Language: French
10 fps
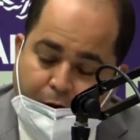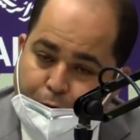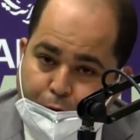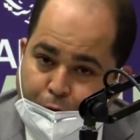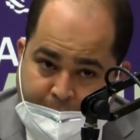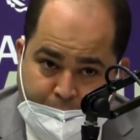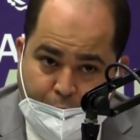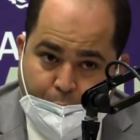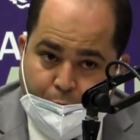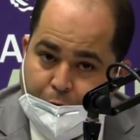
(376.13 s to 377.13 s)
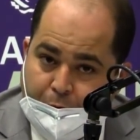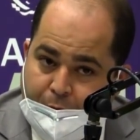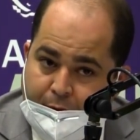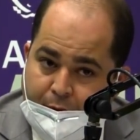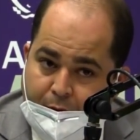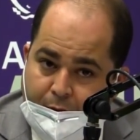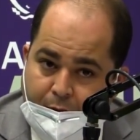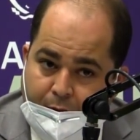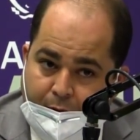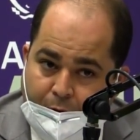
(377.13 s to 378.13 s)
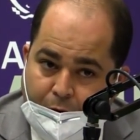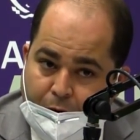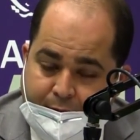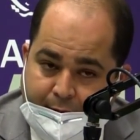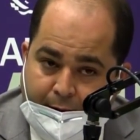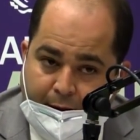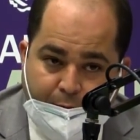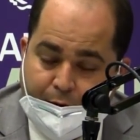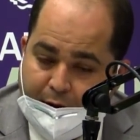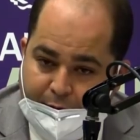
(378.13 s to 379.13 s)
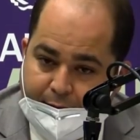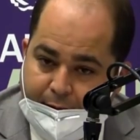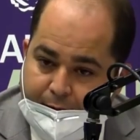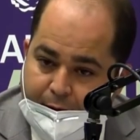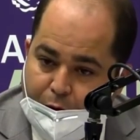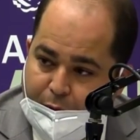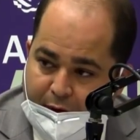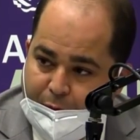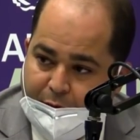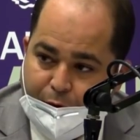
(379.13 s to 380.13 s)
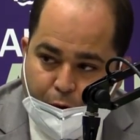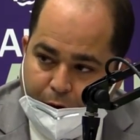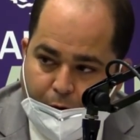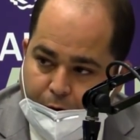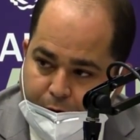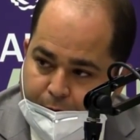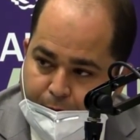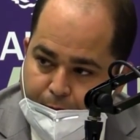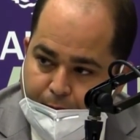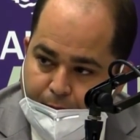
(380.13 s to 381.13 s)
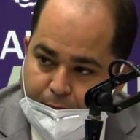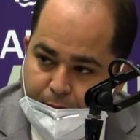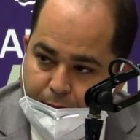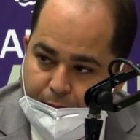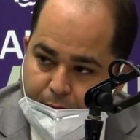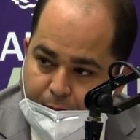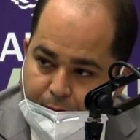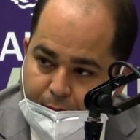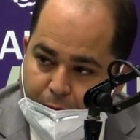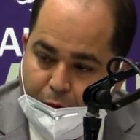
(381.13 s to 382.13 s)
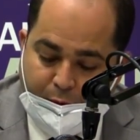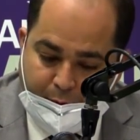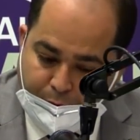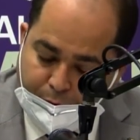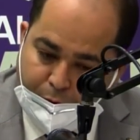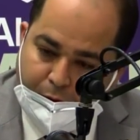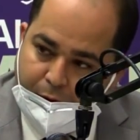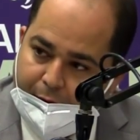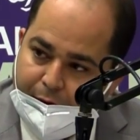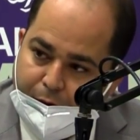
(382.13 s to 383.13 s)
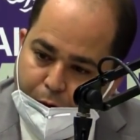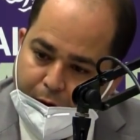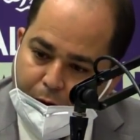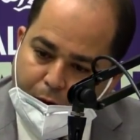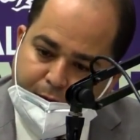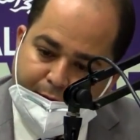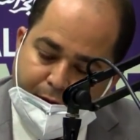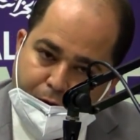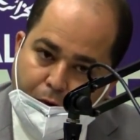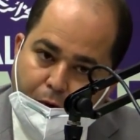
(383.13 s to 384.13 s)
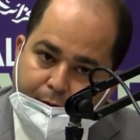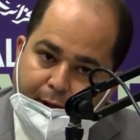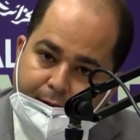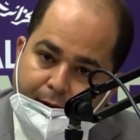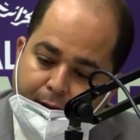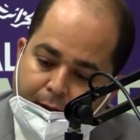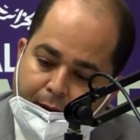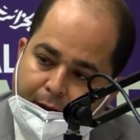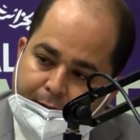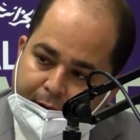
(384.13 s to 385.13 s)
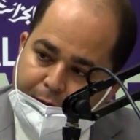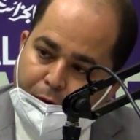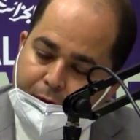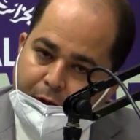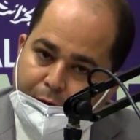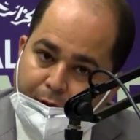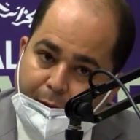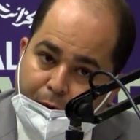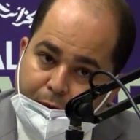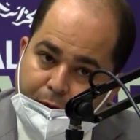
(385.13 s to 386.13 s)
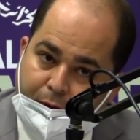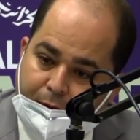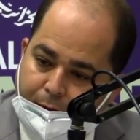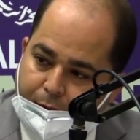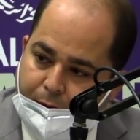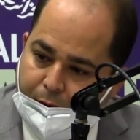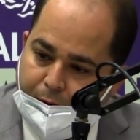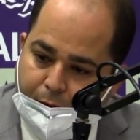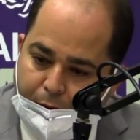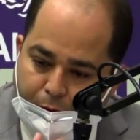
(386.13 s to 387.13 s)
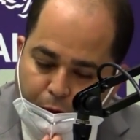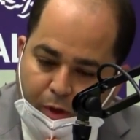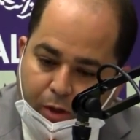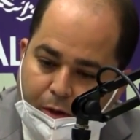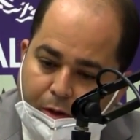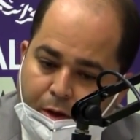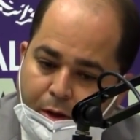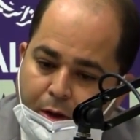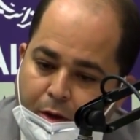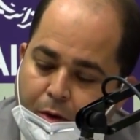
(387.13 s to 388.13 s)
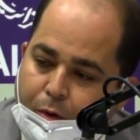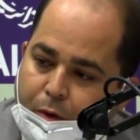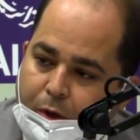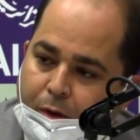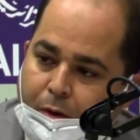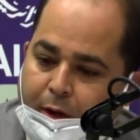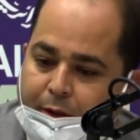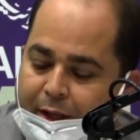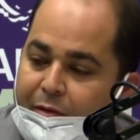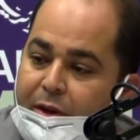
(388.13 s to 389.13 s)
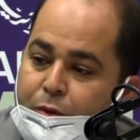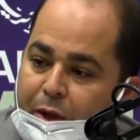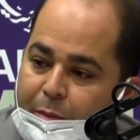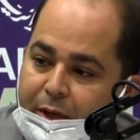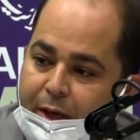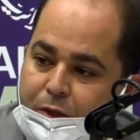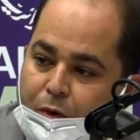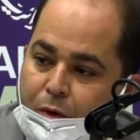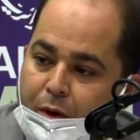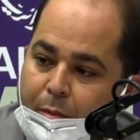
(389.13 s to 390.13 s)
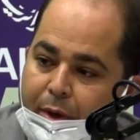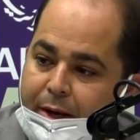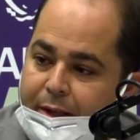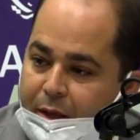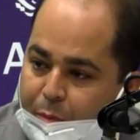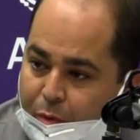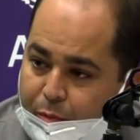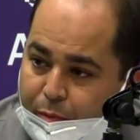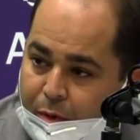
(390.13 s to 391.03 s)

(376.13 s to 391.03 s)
je vous donne un scoop aujourd'hui et on lancera avant la fin de l'année le paiement avec QR code. Le paiement euh, avec QR code, c'est-à-dire sans contact, à travers le téléphone de la force, euh, du client. Le client, à travers son application Berry Mob,